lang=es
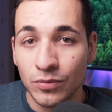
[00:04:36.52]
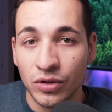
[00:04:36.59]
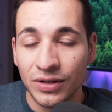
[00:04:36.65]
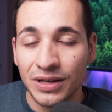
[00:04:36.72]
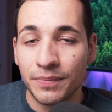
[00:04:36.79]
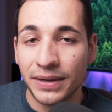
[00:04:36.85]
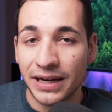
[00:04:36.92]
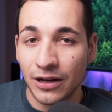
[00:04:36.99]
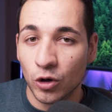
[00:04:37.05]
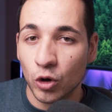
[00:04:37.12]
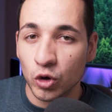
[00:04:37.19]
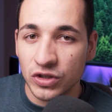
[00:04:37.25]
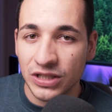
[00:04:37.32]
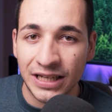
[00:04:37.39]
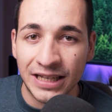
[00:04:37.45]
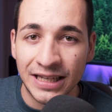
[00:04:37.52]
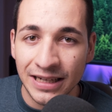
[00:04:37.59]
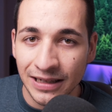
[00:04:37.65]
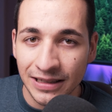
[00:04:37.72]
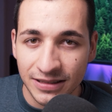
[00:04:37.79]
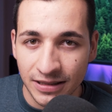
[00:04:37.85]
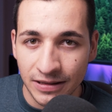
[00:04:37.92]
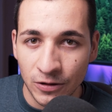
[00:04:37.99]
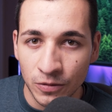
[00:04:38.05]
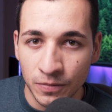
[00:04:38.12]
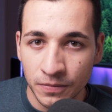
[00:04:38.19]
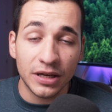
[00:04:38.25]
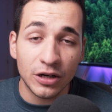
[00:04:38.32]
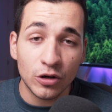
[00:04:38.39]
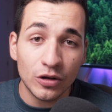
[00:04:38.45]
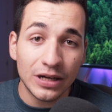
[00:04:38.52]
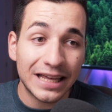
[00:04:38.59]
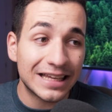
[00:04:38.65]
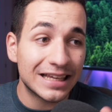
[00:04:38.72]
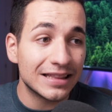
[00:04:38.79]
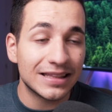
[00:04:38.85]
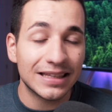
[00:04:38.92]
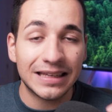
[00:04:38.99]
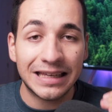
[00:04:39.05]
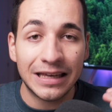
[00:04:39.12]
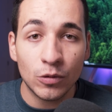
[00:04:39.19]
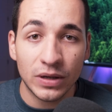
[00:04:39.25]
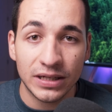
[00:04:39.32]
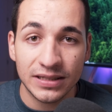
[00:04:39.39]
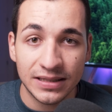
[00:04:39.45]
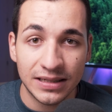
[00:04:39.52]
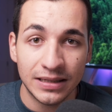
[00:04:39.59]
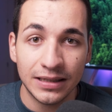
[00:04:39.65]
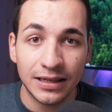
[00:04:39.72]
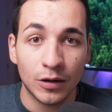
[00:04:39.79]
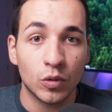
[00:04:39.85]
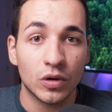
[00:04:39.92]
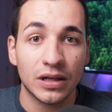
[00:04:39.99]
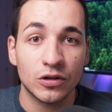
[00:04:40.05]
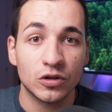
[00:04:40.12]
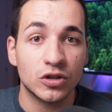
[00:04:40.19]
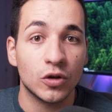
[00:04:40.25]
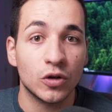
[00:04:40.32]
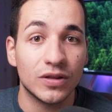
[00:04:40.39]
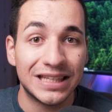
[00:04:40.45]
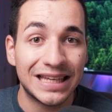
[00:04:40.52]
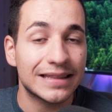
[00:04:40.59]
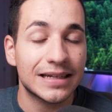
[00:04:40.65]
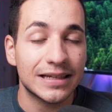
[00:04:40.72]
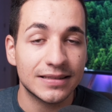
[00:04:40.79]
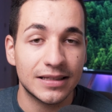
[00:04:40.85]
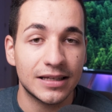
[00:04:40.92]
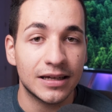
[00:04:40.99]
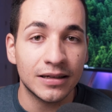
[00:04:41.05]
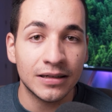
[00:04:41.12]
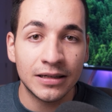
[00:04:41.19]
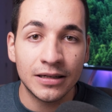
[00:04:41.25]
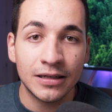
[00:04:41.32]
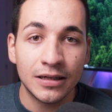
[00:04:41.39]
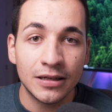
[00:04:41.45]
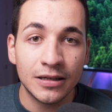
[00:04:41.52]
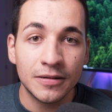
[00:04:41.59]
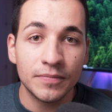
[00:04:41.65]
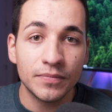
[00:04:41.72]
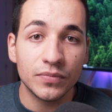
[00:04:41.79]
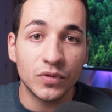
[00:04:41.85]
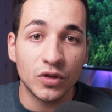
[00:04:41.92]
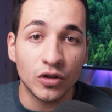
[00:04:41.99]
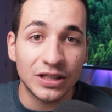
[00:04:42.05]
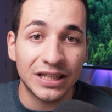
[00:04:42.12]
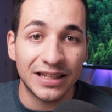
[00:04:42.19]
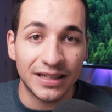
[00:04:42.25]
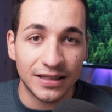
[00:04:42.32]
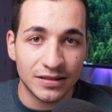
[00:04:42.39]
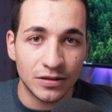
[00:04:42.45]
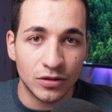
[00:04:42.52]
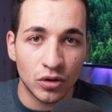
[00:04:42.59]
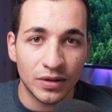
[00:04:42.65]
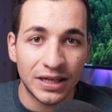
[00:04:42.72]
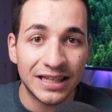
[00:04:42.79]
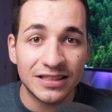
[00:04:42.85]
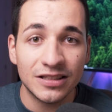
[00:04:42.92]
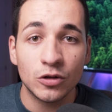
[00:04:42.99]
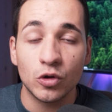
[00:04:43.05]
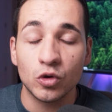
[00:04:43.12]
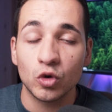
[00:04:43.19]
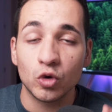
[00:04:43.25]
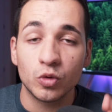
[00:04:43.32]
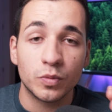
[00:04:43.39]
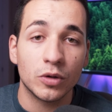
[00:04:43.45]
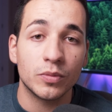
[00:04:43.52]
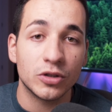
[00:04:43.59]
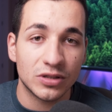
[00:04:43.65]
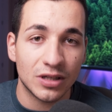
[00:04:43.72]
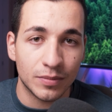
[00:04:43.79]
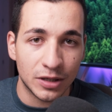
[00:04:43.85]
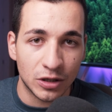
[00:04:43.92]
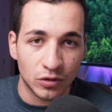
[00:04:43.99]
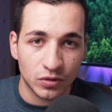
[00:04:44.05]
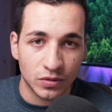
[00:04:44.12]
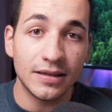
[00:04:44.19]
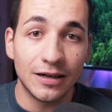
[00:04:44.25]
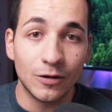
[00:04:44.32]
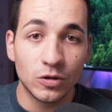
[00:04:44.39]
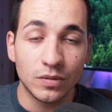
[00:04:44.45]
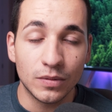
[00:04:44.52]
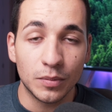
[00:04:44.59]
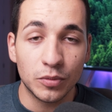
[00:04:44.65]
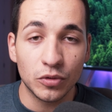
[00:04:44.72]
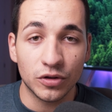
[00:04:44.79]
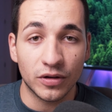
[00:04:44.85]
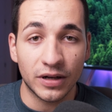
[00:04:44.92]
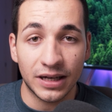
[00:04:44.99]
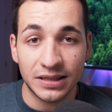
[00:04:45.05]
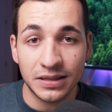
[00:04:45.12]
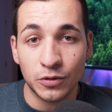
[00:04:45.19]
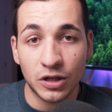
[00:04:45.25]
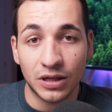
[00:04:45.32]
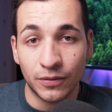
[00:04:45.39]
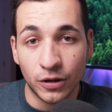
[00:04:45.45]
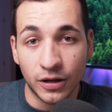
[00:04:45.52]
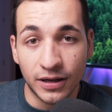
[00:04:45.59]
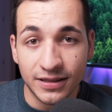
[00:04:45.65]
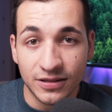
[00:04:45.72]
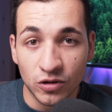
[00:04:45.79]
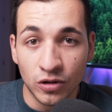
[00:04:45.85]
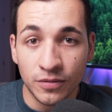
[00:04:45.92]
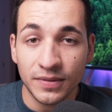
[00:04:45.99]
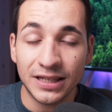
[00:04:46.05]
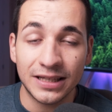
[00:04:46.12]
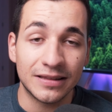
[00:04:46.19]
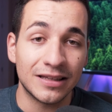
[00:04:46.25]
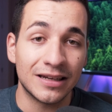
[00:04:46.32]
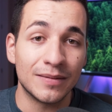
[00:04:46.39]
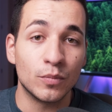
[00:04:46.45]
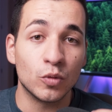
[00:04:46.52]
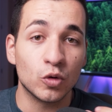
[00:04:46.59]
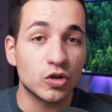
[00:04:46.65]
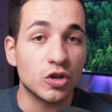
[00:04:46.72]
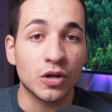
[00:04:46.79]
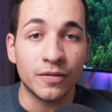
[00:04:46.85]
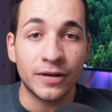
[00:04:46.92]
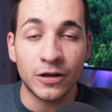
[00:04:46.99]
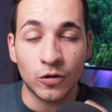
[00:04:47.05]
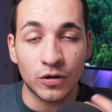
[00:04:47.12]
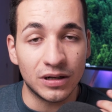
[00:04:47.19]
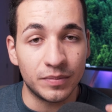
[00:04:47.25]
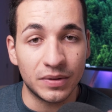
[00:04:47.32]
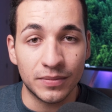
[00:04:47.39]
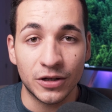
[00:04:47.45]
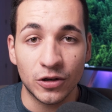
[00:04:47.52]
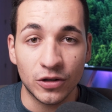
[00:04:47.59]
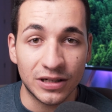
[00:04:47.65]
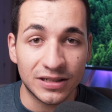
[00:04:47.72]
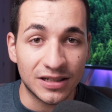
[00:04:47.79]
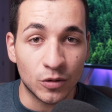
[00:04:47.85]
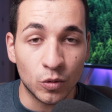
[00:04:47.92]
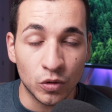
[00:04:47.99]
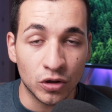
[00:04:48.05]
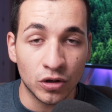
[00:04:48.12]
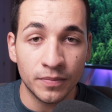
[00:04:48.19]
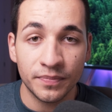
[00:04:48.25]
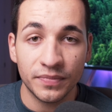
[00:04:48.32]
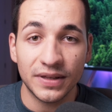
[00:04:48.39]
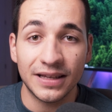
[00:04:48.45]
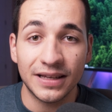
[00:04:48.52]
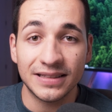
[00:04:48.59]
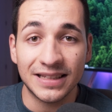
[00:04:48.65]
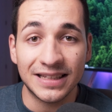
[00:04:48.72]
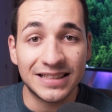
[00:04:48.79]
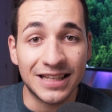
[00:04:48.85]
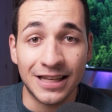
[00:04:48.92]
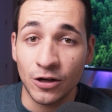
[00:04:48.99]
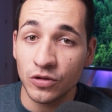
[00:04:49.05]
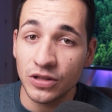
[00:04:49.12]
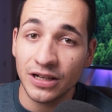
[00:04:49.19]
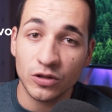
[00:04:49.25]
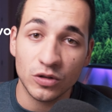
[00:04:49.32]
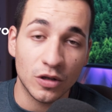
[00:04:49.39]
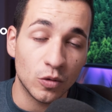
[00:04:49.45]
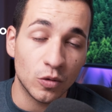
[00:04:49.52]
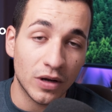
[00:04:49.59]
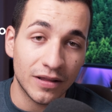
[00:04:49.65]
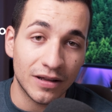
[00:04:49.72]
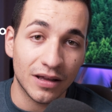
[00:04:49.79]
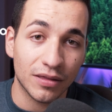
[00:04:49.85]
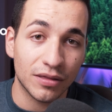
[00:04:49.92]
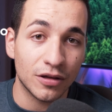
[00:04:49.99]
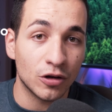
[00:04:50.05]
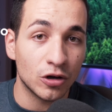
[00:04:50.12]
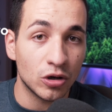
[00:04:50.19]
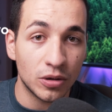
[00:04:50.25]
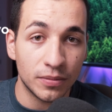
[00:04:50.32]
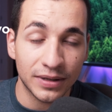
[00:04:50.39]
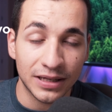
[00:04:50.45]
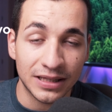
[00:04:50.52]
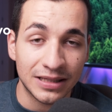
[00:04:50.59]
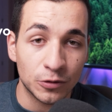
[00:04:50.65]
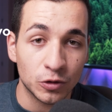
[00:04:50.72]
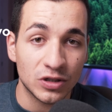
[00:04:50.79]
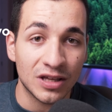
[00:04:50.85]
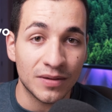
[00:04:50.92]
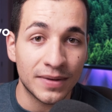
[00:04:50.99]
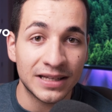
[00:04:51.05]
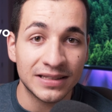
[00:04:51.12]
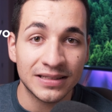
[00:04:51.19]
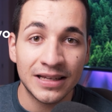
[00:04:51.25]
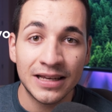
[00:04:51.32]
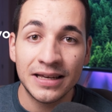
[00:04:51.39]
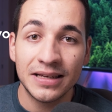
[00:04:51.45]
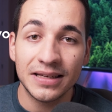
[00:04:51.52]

muy bien para conseguir el éxito, pero hay gente que aún así, que currándoselo día tras día, no tiene éxito, éxito en sus propios términos. Y el último punto negativo que le veo a esto, y que tiene mucho que ver con el primero y el segundo, es que si no tienes ninguna dirección, objetivos y demás,